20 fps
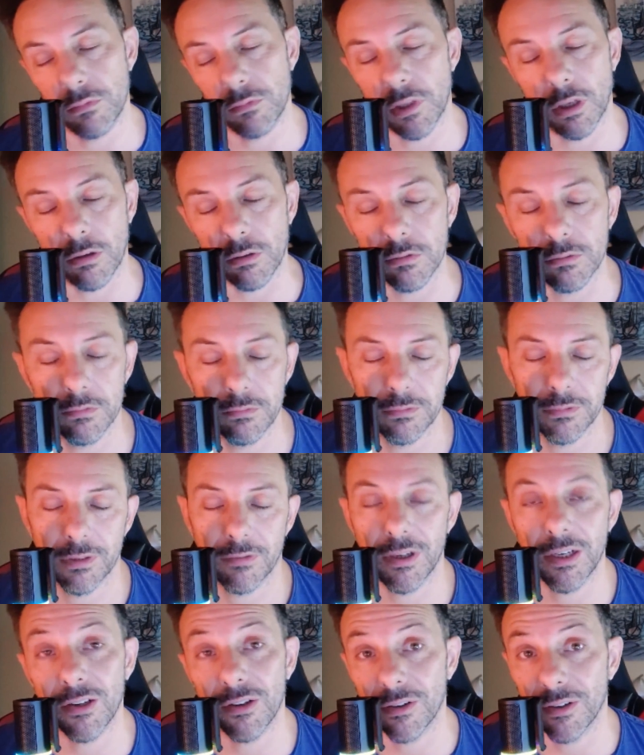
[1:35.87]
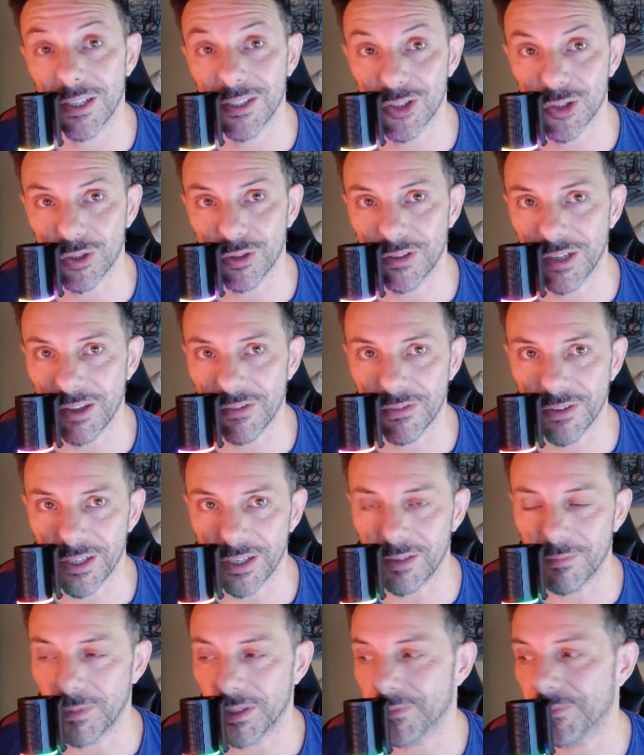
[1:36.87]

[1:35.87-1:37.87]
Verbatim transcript: No, quello è solo nei film.